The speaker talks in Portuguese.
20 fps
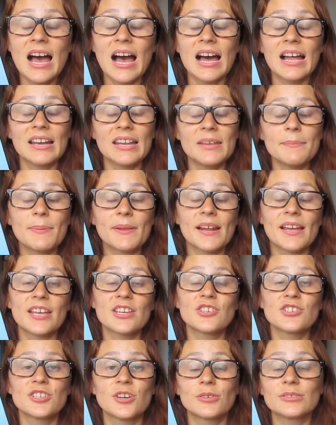ali pela
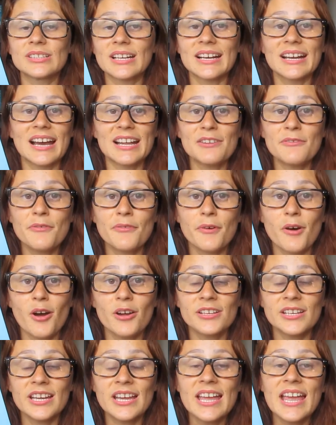região da
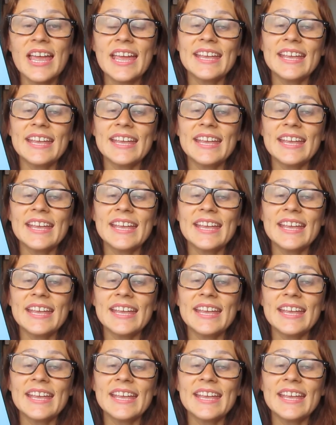Califórnia,